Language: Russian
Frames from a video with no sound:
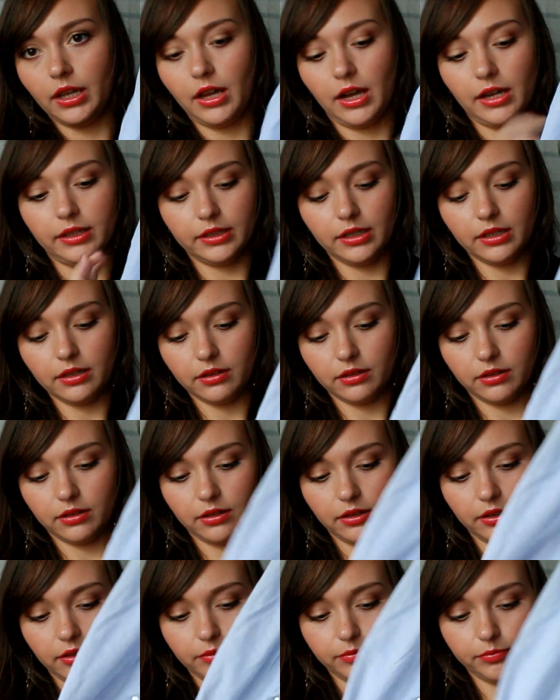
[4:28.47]
Она
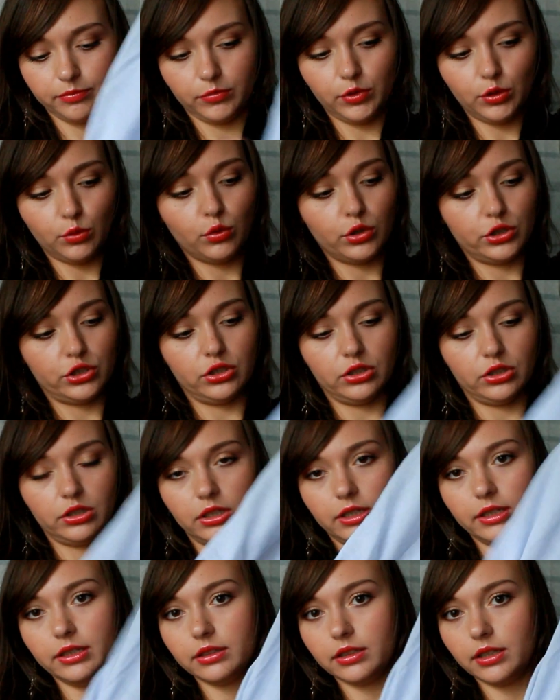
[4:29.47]
а, не очень
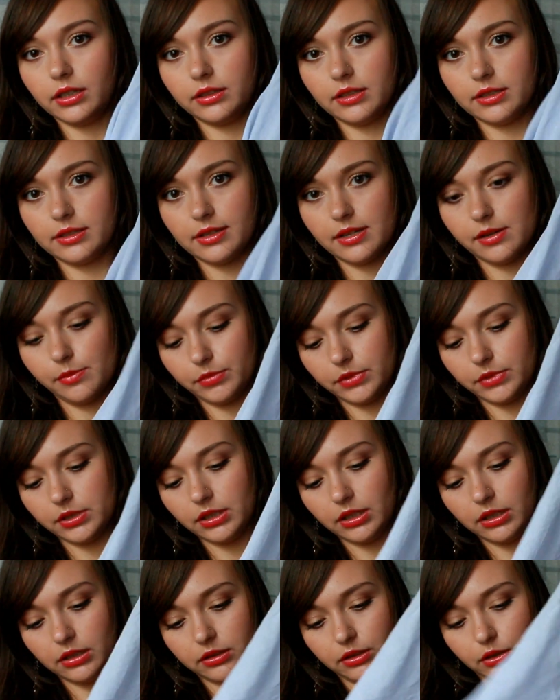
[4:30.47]
длинная, на самом
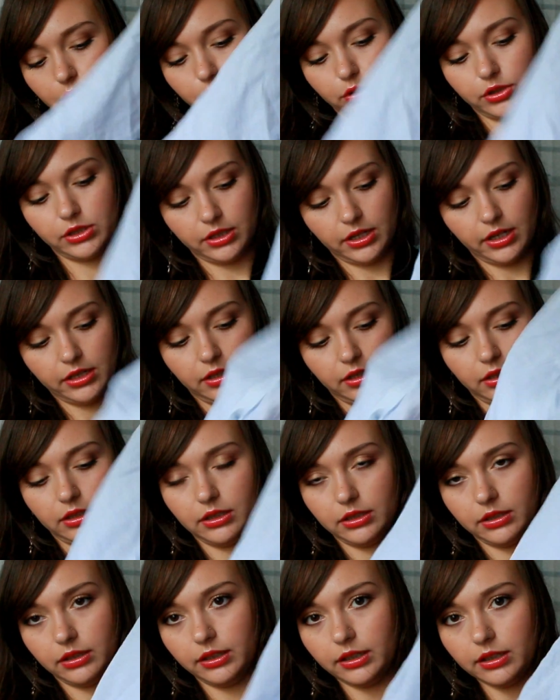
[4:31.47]
деле такой средней
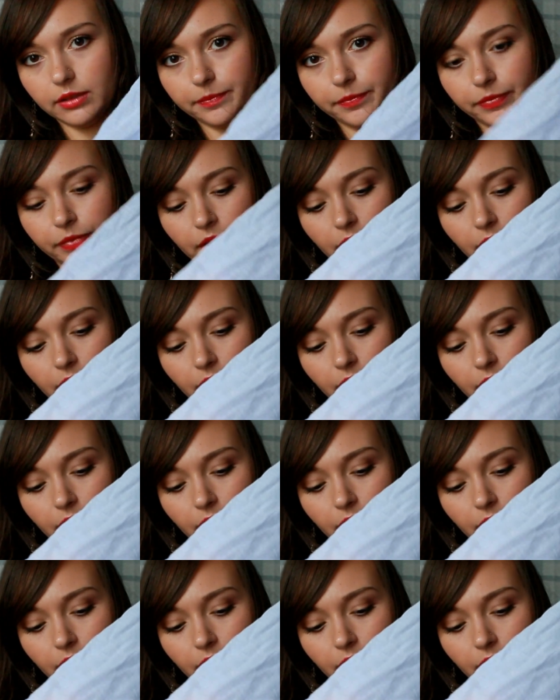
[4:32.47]
длины,